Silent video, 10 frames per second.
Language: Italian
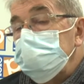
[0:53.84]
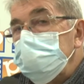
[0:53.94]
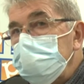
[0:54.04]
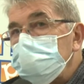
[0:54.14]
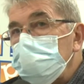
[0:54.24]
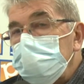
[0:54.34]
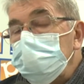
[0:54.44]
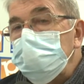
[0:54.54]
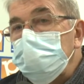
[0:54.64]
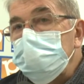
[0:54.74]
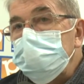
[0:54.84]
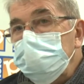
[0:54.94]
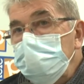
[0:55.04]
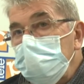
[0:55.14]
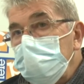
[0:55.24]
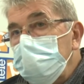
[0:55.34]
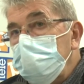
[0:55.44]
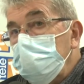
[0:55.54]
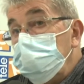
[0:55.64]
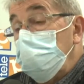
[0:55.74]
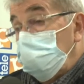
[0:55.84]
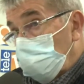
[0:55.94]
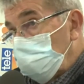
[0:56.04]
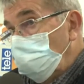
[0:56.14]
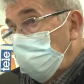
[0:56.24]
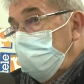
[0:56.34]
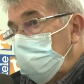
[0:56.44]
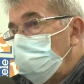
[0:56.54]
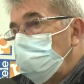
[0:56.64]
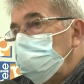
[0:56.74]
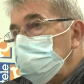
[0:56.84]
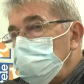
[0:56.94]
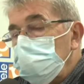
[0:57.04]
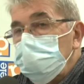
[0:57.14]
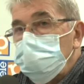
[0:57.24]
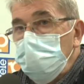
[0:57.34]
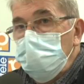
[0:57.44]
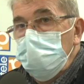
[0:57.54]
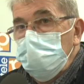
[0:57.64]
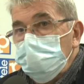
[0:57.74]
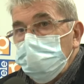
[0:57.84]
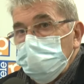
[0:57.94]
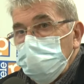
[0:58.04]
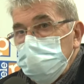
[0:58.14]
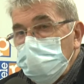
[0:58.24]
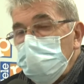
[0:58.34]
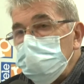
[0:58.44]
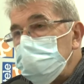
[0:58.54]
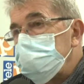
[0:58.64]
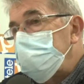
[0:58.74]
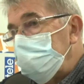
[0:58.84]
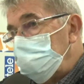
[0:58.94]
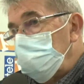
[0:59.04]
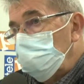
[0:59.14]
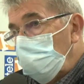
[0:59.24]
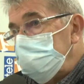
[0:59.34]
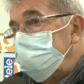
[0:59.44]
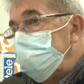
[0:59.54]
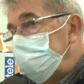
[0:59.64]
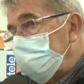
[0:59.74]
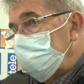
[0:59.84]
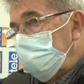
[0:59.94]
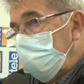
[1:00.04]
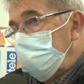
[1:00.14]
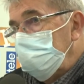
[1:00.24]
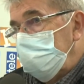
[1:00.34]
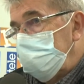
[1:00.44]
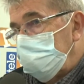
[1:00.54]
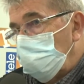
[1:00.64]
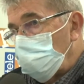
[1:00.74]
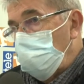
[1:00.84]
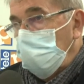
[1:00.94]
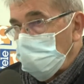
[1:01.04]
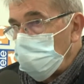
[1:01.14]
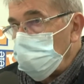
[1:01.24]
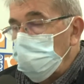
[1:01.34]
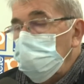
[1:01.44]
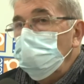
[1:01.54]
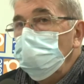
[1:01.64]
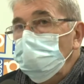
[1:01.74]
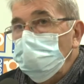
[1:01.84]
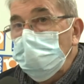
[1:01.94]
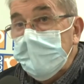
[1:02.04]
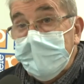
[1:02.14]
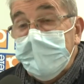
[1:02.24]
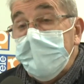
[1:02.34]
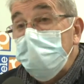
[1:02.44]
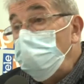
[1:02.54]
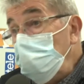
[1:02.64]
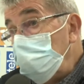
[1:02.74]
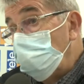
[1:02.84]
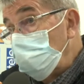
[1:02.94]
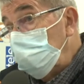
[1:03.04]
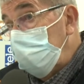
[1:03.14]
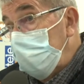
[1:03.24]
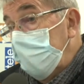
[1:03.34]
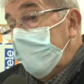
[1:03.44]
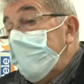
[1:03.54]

Sì, sì, certamente che sì, e per fortuna ecco, possiamo registrare l'apertura di tanti cantieri in Teramo centro soprattutto e quindi voglio dire